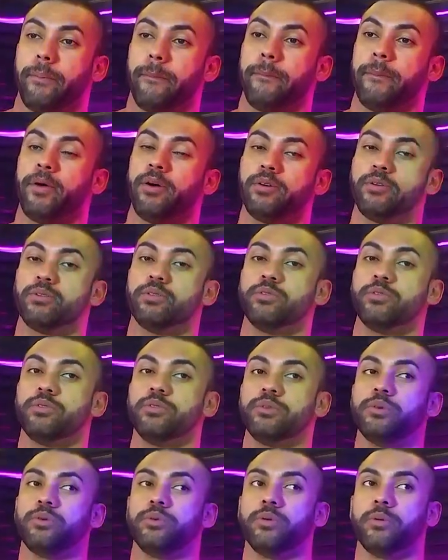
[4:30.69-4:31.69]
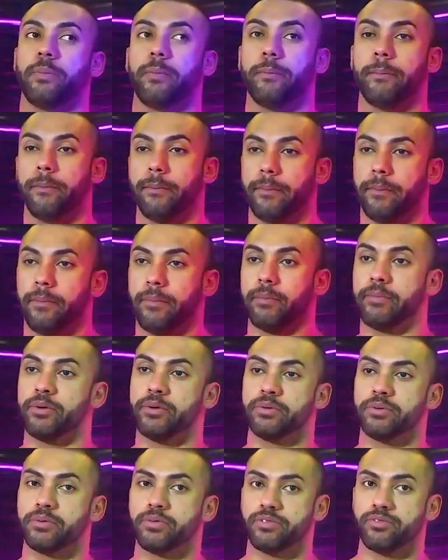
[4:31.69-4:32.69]
Meu,
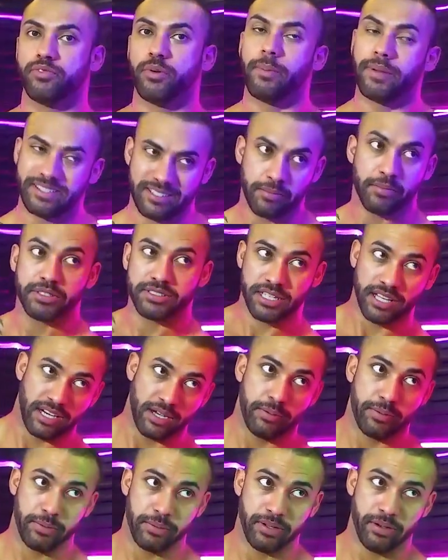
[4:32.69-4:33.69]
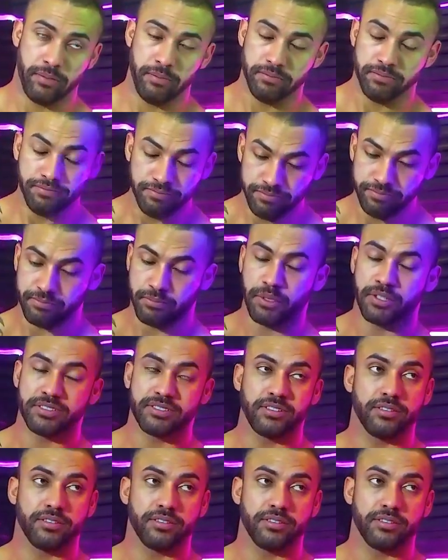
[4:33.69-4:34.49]
meu, vou passar meu Instagram primeiro. Meu...